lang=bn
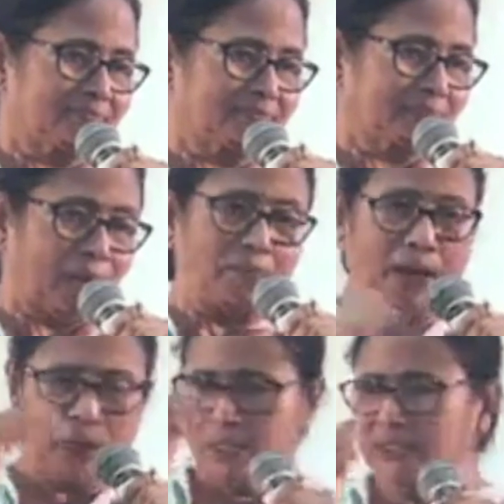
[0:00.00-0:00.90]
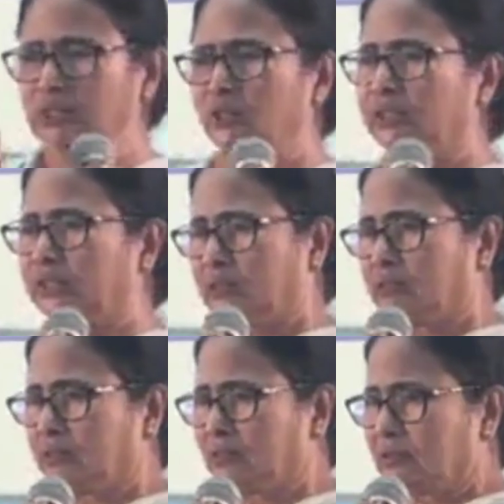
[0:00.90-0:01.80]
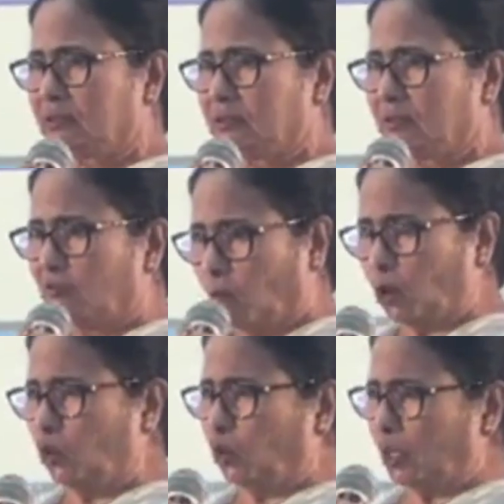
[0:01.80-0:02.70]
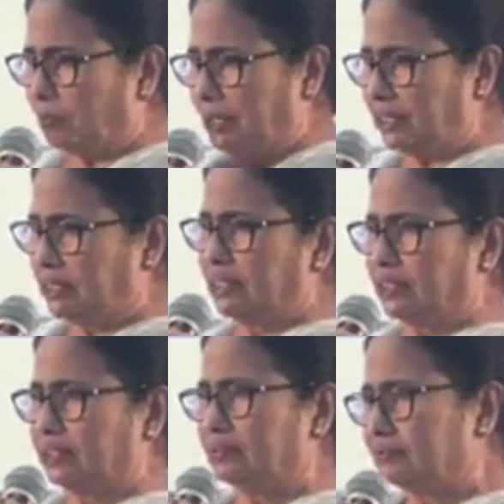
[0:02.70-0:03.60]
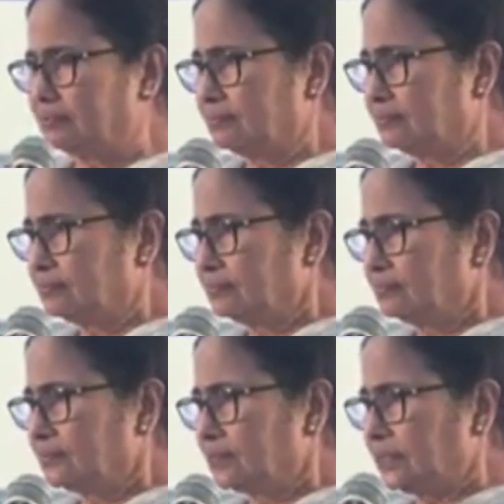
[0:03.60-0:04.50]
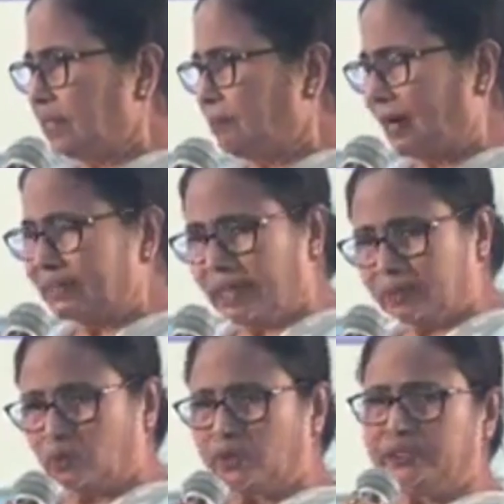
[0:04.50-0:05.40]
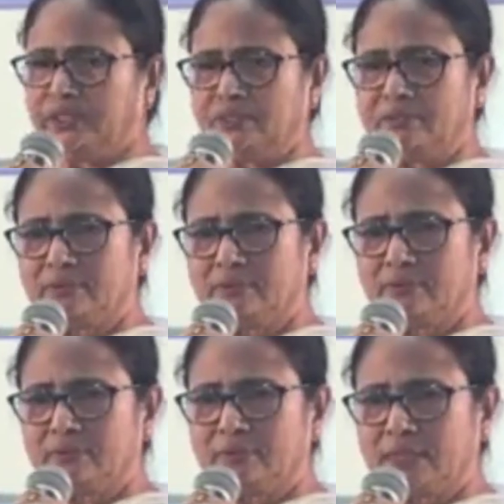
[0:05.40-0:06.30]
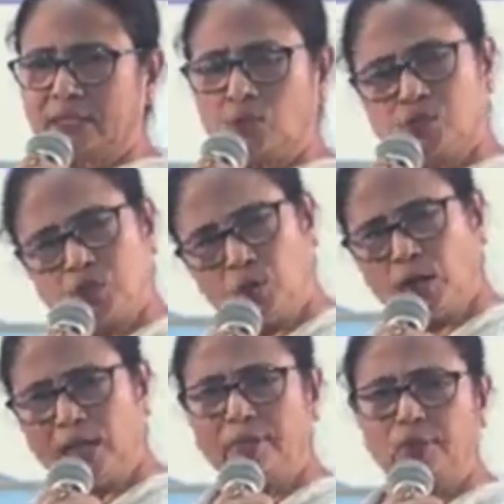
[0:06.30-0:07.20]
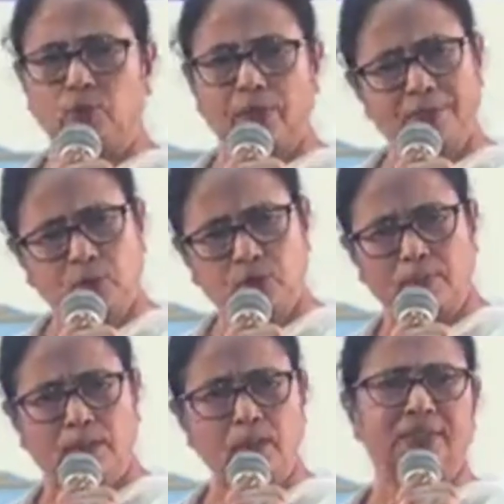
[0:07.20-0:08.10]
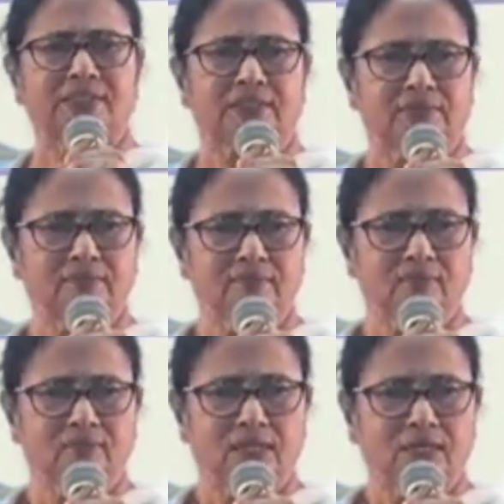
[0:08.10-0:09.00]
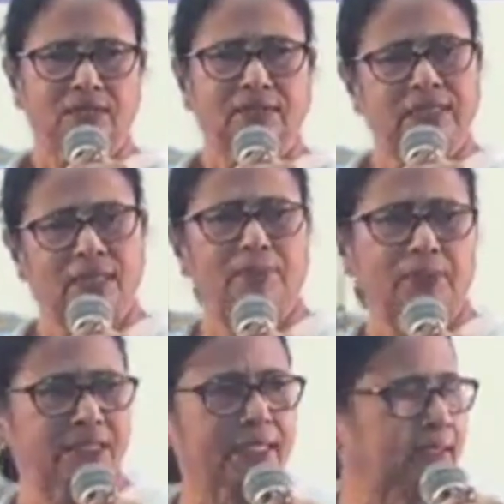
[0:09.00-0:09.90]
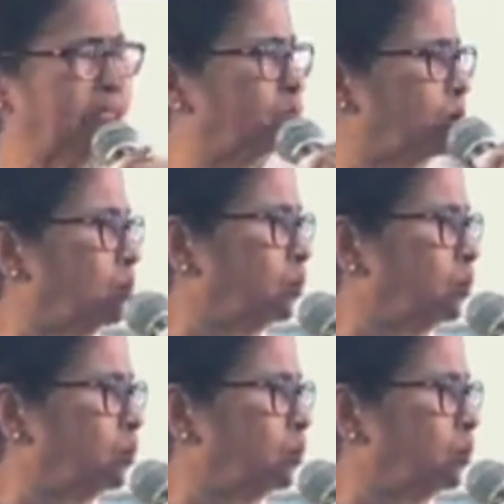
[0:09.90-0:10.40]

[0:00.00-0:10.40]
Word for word: আমি ভালোবাসি ওদের বড় করি বিয়ে দিয়ে দিই নিজে পায়ে দাঁড় করিয়ে দিই এগুলো চিরকাল আমি করি আমি করতে ভালোবাসি তাই আপনাদের কাছে আমি বলবো